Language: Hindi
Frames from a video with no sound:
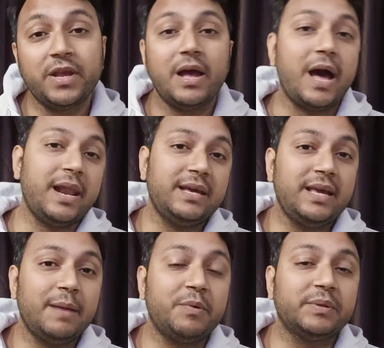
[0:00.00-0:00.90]
हालांकि
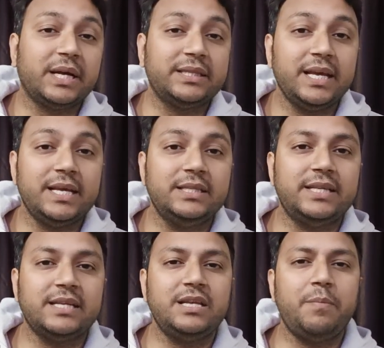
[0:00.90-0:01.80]
आपको बताते हैं कि
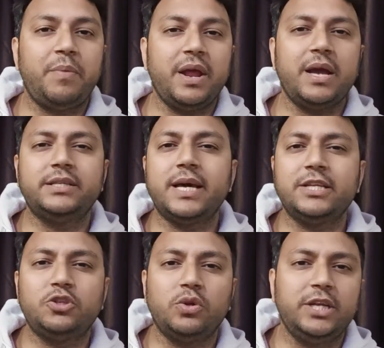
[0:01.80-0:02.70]
जैसे प्रियंका चहर
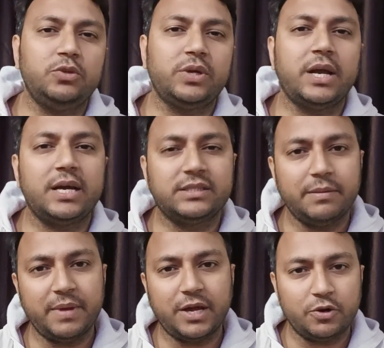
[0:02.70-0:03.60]
चौधरी जो कि घर से
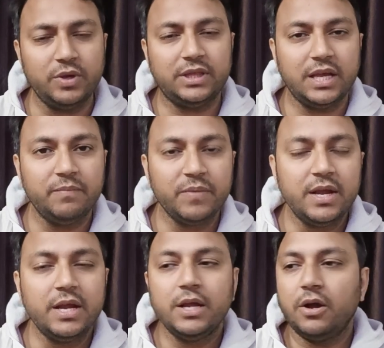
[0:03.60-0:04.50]
बेघर हुई थी
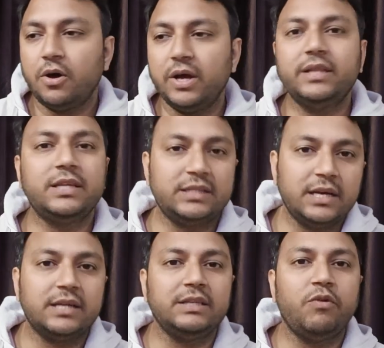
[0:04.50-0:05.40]
और एक तरह से
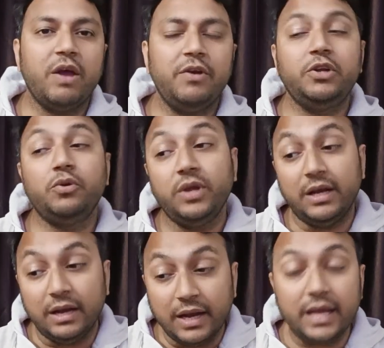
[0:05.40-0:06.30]
घर से वो एविट हुई
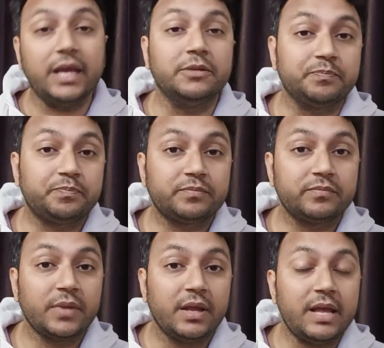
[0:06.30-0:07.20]
लेकिन
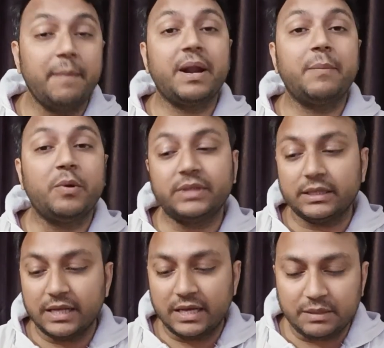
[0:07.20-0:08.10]
यहां पर आपको
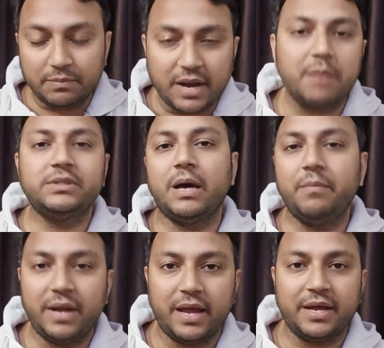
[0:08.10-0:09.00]
बताते हैं कि जब नाम
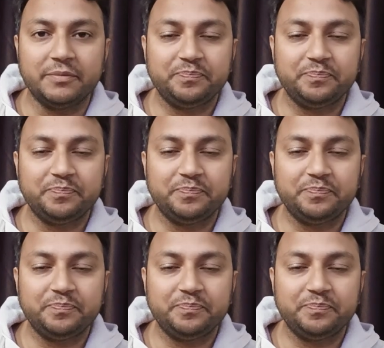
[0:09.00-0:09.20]
सामने आया